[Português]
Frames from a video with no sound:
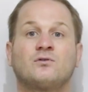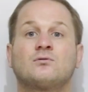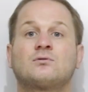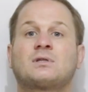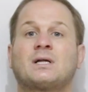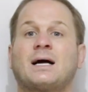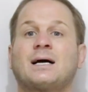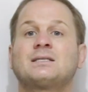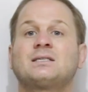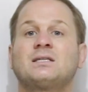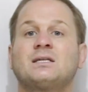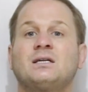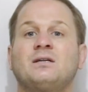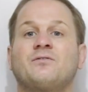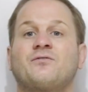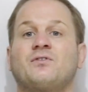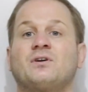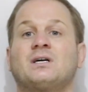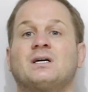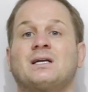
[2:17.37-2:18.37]
Filtrar
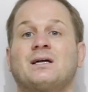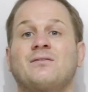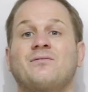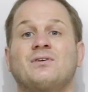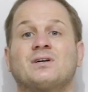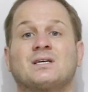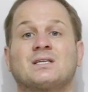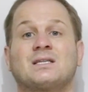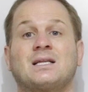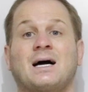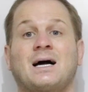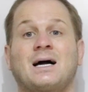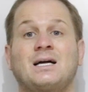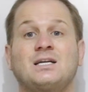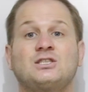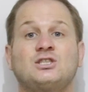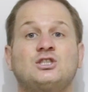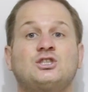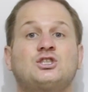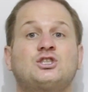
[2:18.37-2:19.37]
significa, na
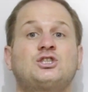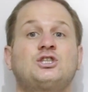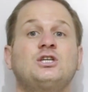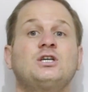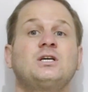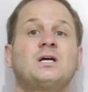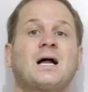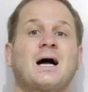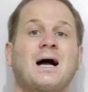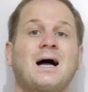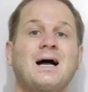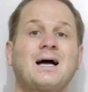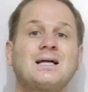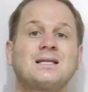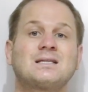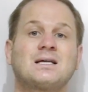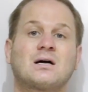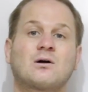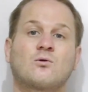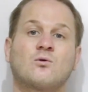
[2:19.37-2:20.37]
verdade,
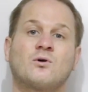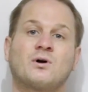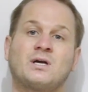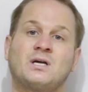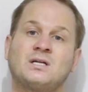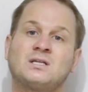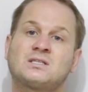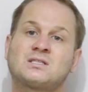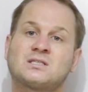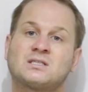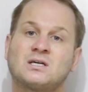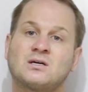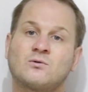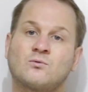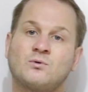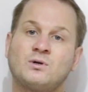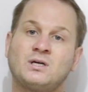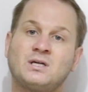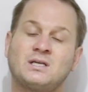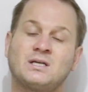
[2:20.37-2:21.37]
tirar da corrente
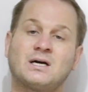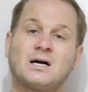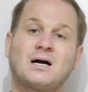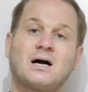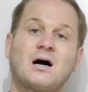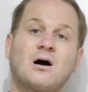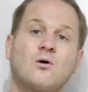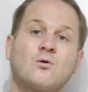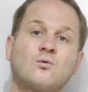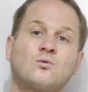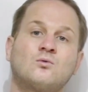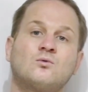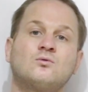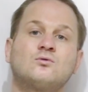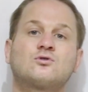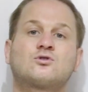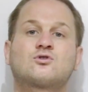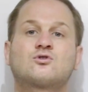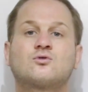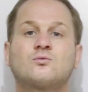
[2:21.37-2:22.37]
sanguínea
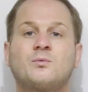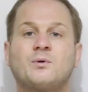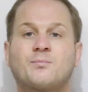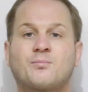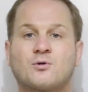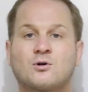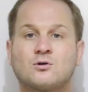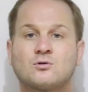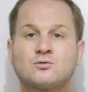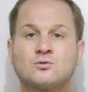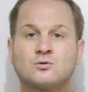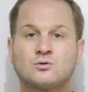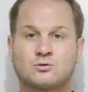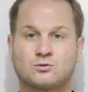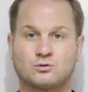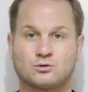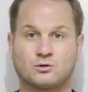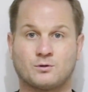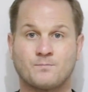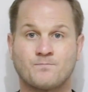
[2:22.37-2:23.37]
alguns
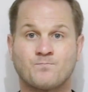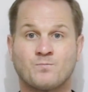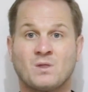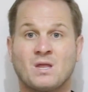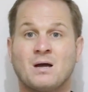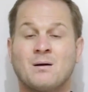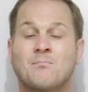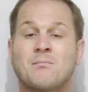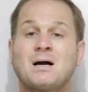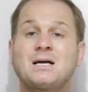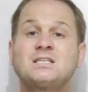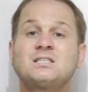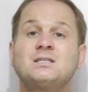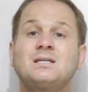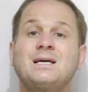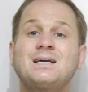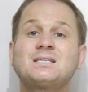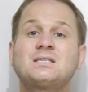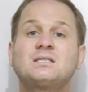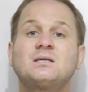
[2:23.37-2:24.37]
subprodutos. Mas
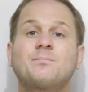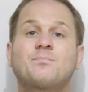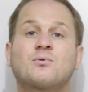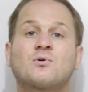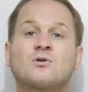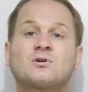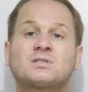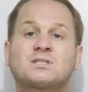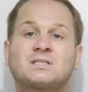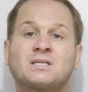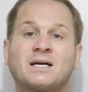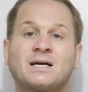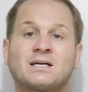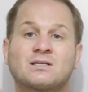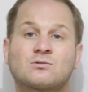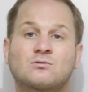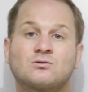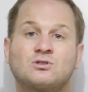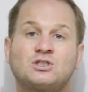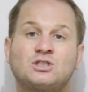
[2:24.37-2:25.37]
nesse
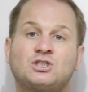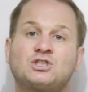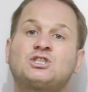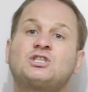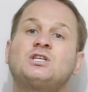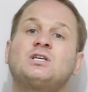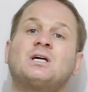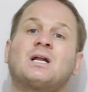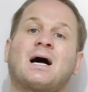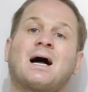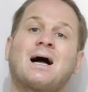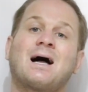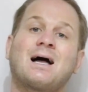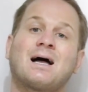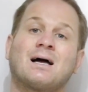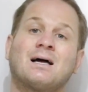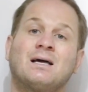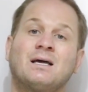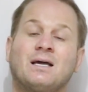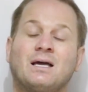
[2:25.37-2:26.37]
processo de
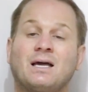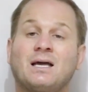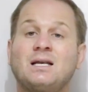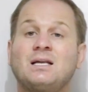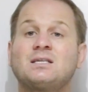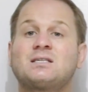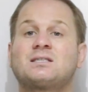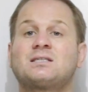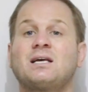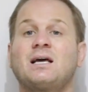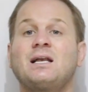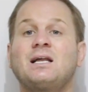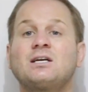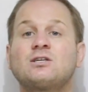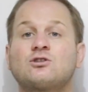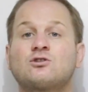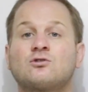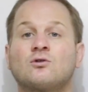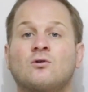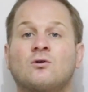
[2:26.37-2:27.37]
tirar, ele
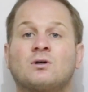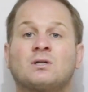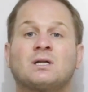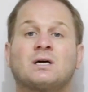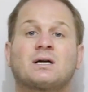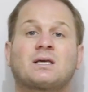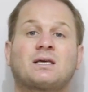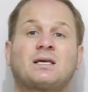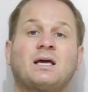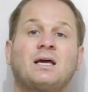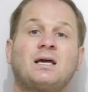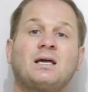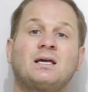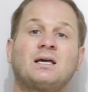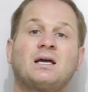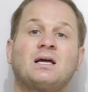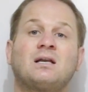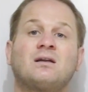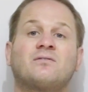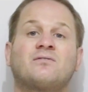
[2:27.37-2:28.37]
seleciona
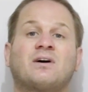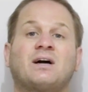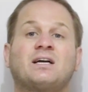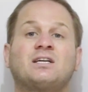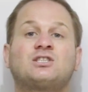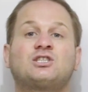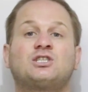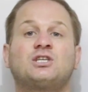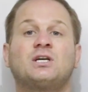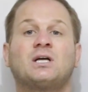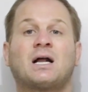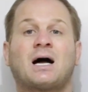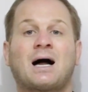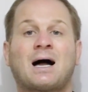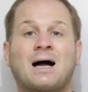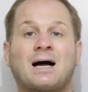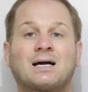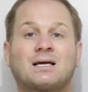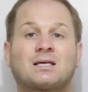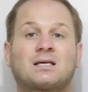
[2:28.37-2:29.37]
quem ele vai
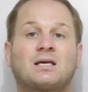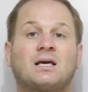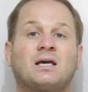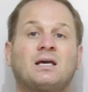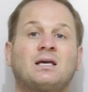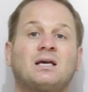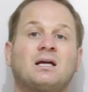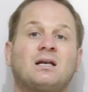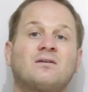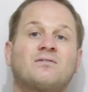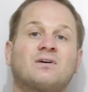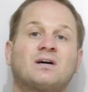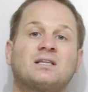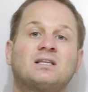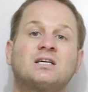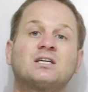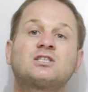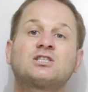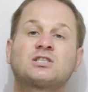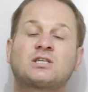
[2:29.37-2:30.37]
tirar, quem ele vai
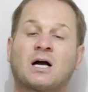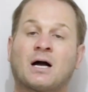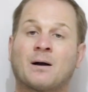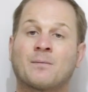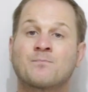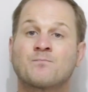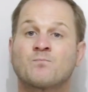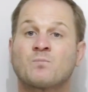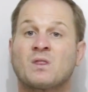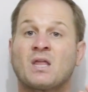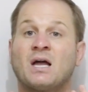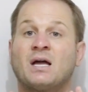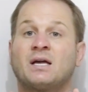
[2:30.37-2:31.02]
deixar.